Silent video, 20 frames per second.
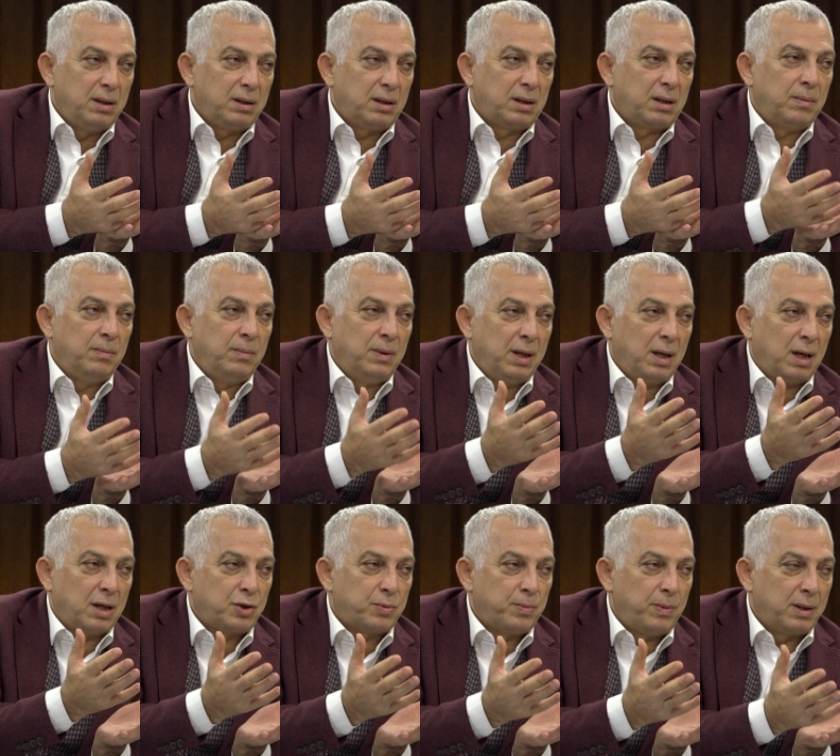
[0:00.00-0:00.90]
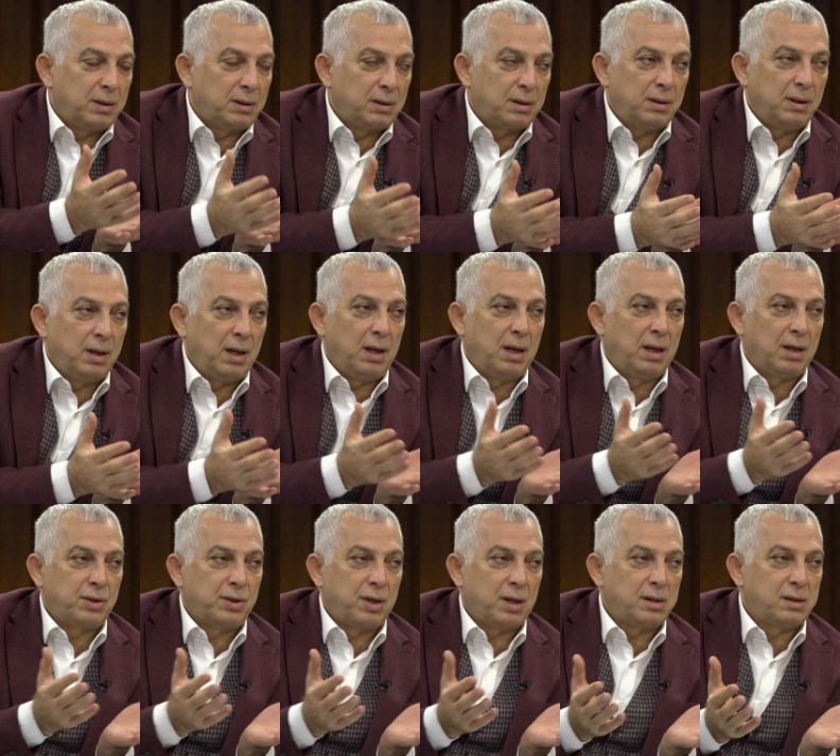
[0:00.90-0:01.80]
Kimliği aşmaktır. Neyle
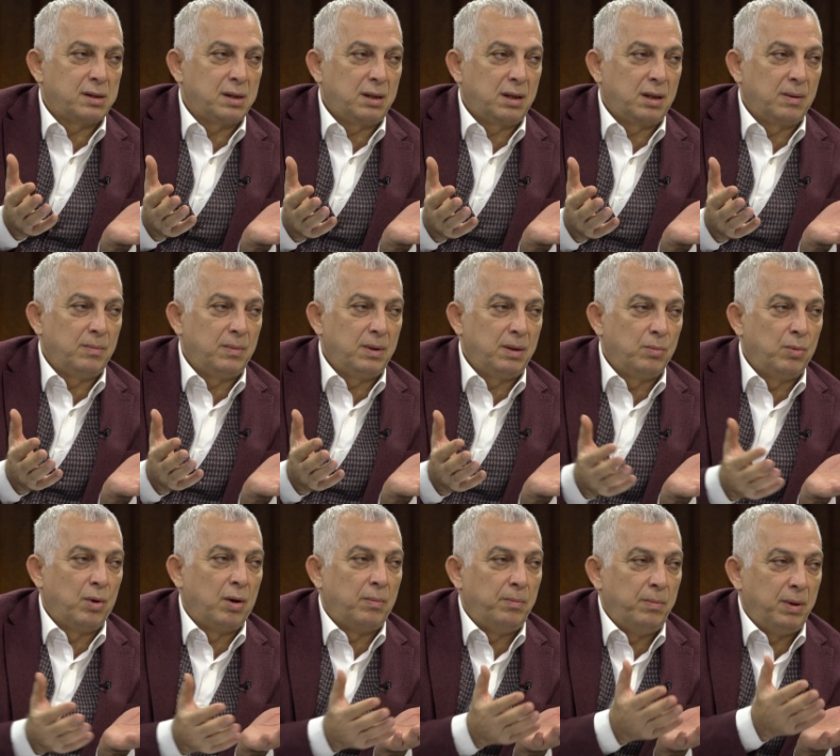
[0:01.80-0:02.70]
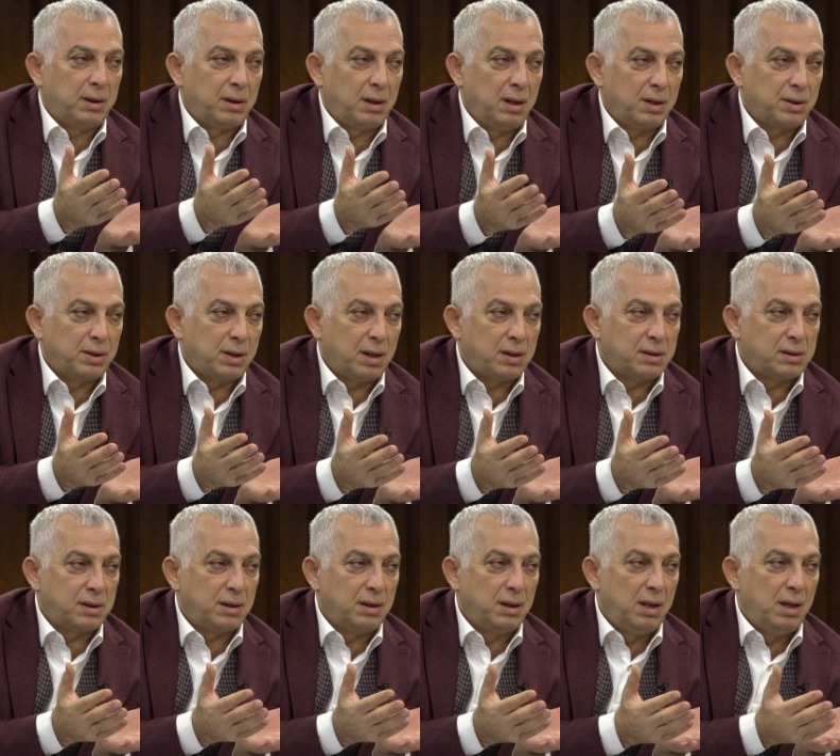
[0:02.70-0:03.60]
aşarsın kimliği? Muhabbetle
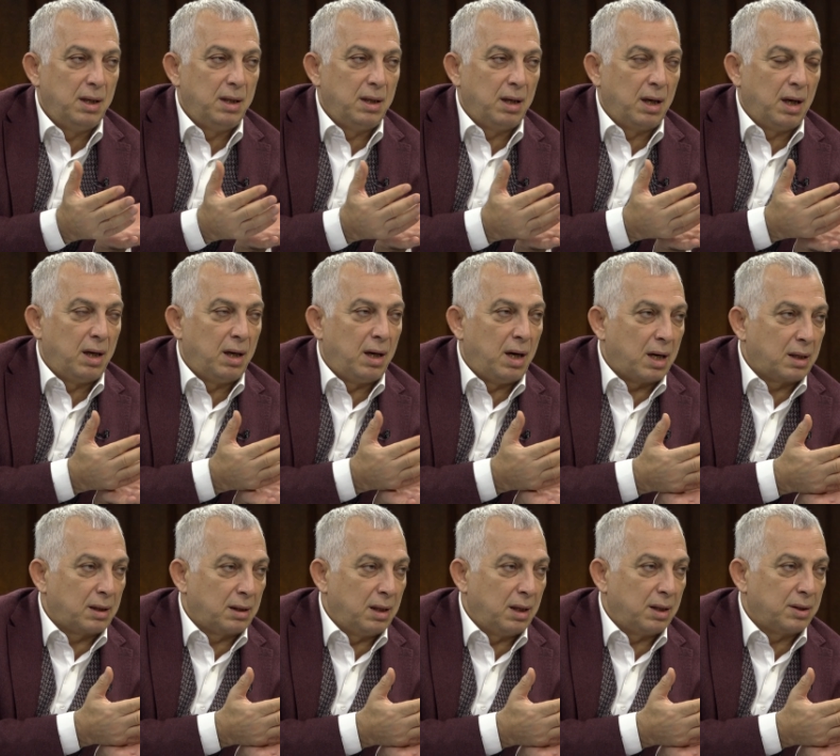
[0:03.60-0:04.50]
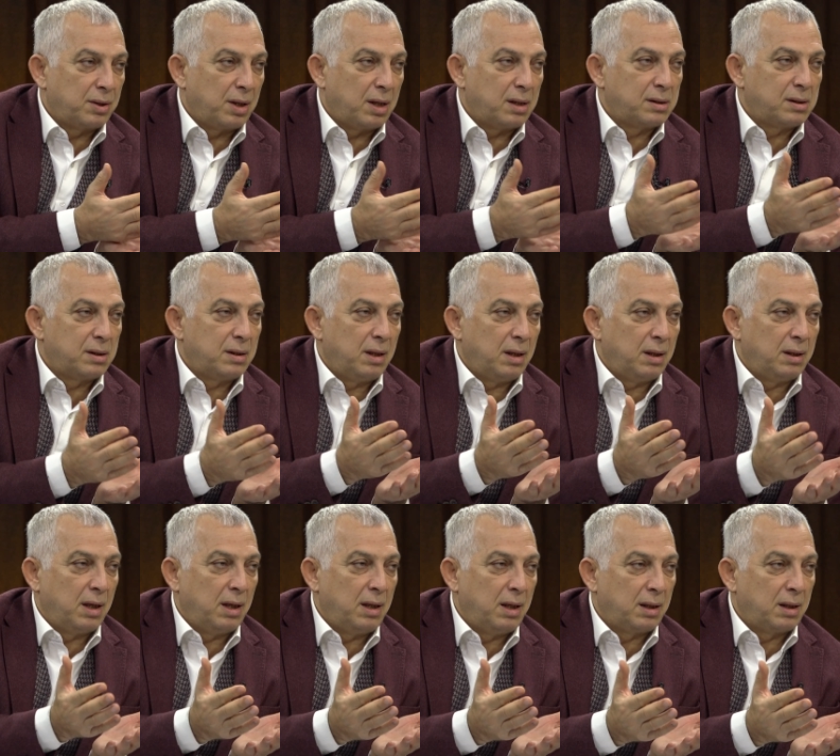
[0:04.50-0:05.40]
aşarsın. Hakla aşarsın,
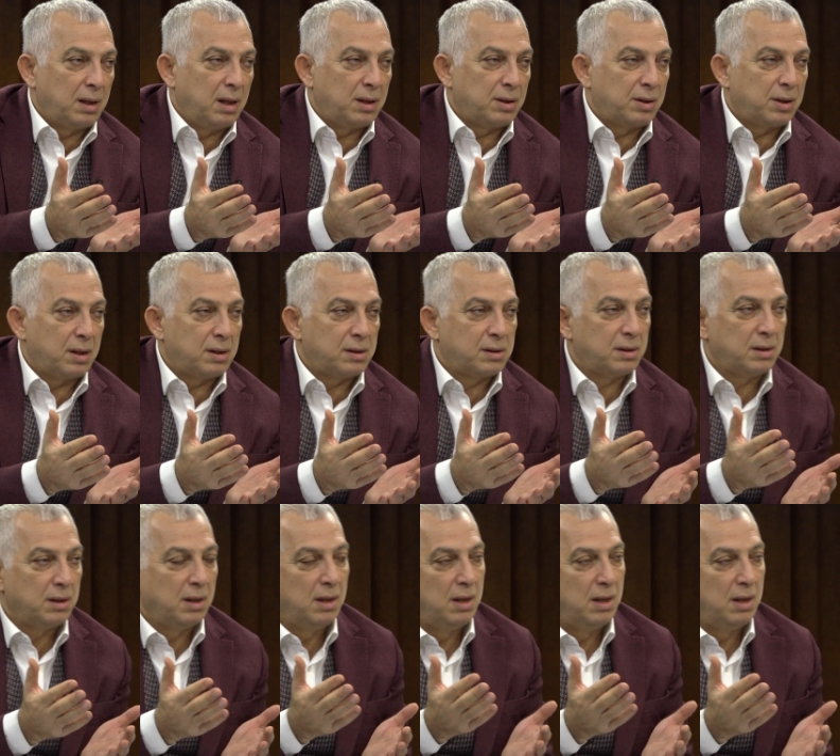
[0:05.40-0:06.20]
adaletle aşarsın.